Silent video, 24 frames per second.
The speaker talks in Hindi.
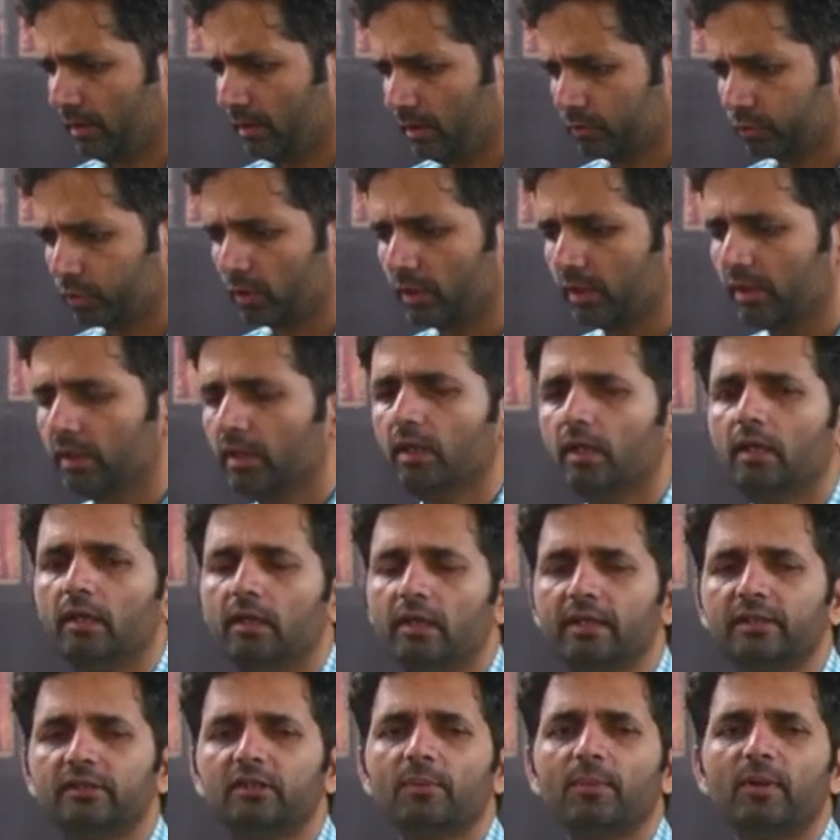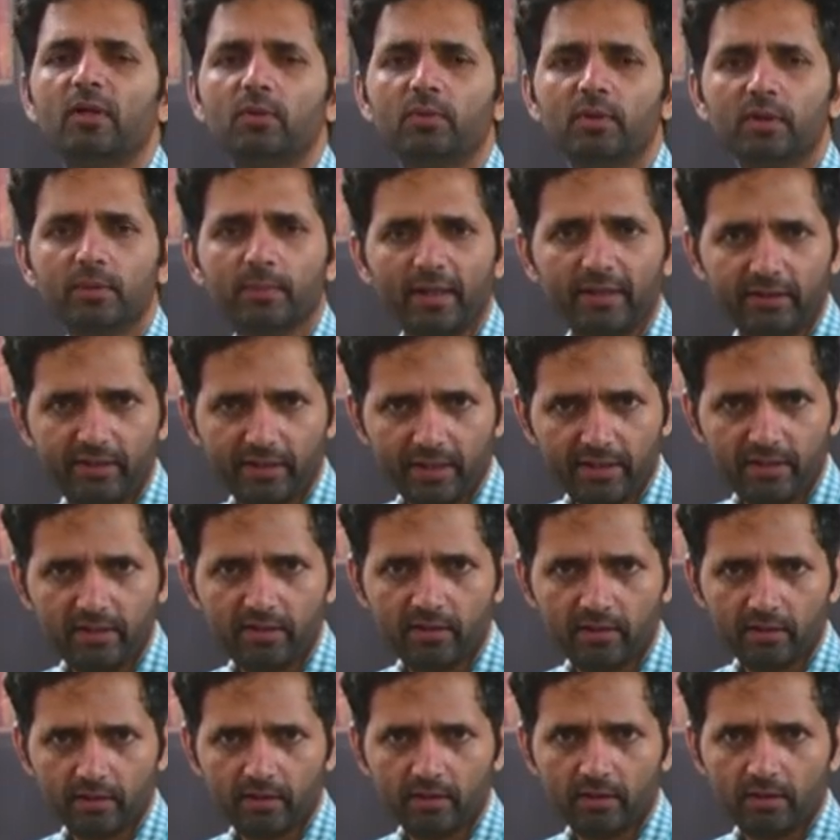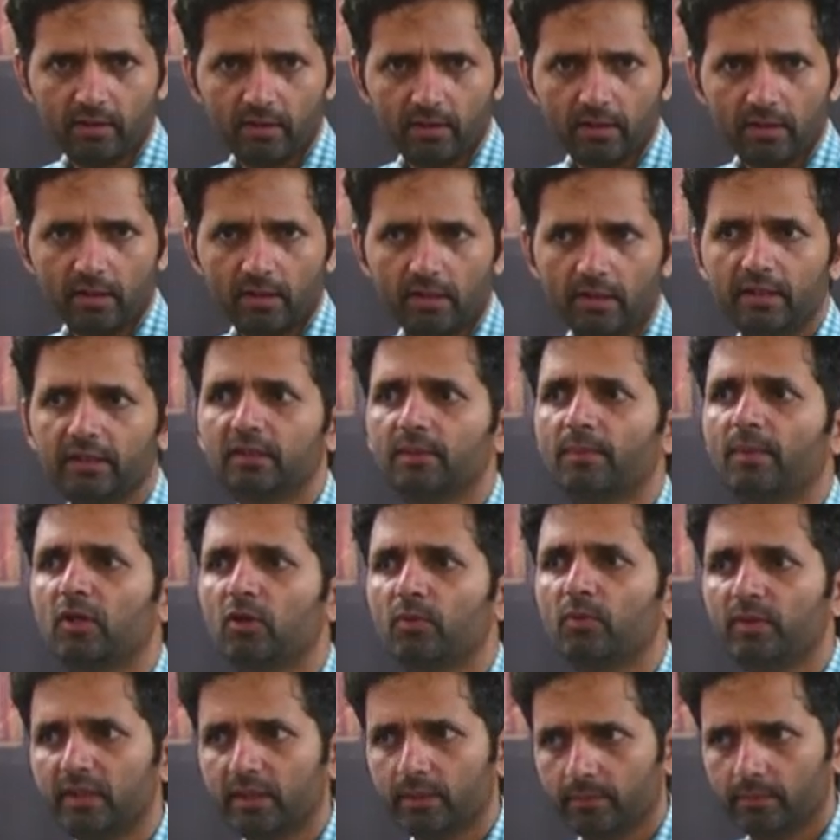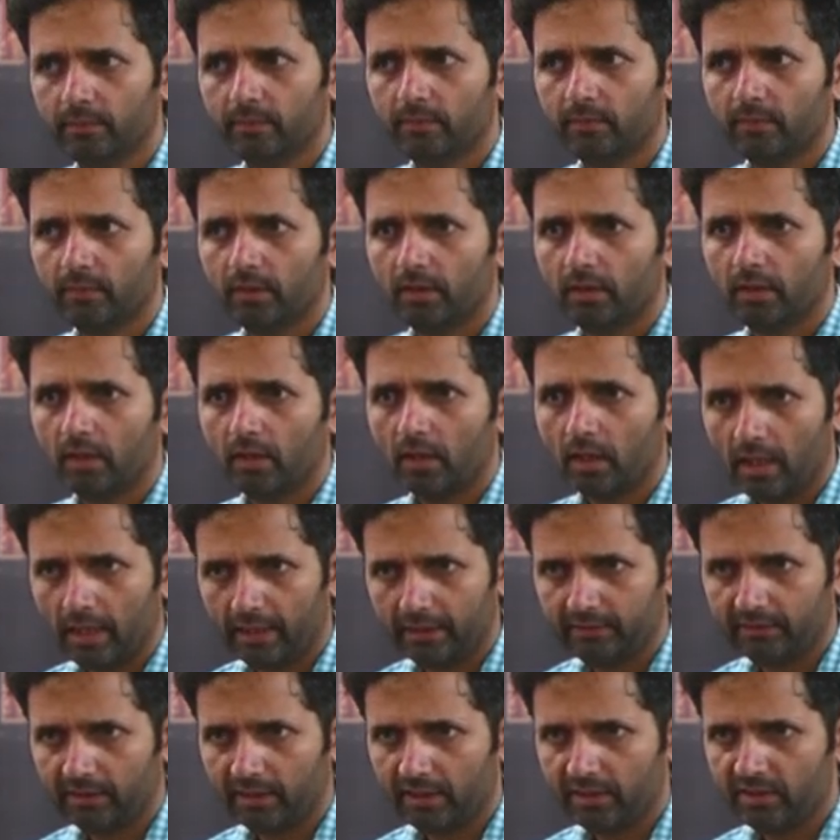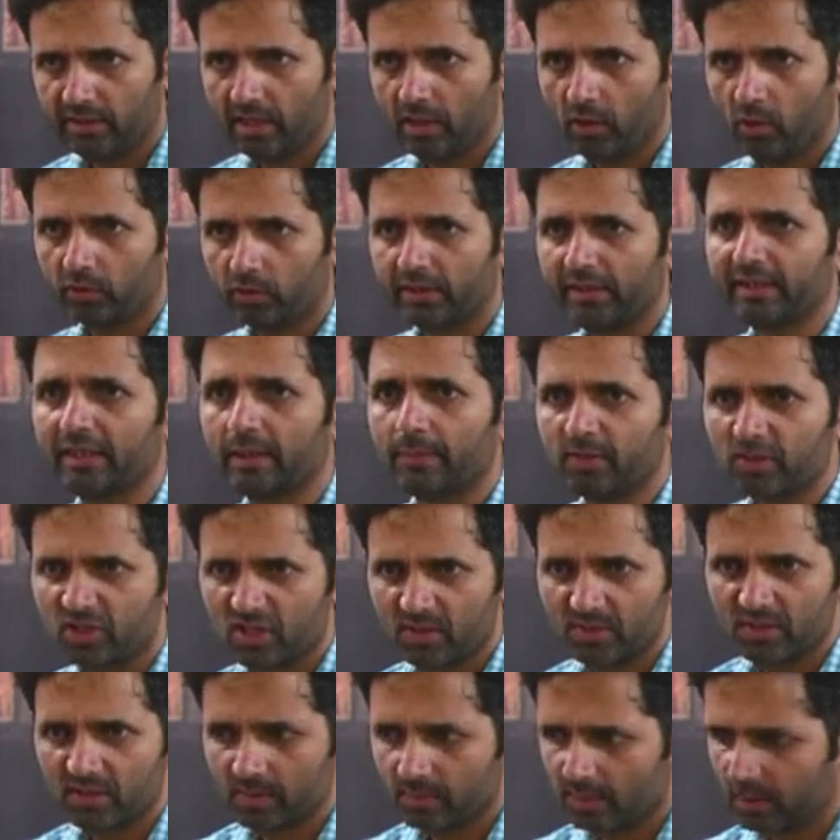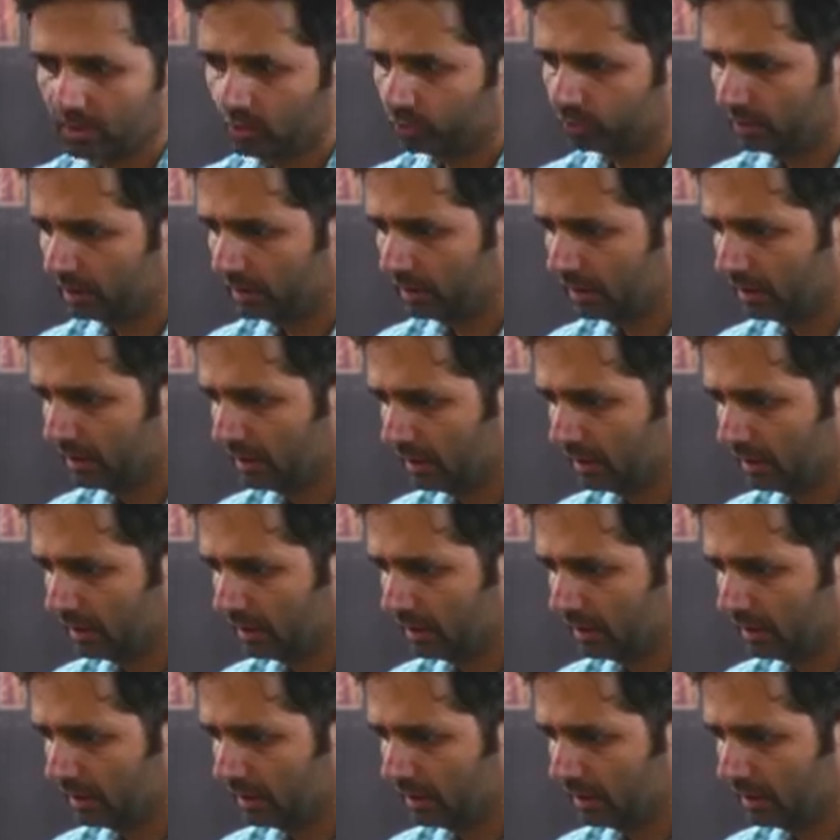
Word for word: सॉरी लिथियम एल्यूमिनियम हाइड्राइड लिथियम एल्यूमिनियम हाइड्राइड ये ऑर्गेनिक केमिस्ट्री में इस्तेमाल होते हैं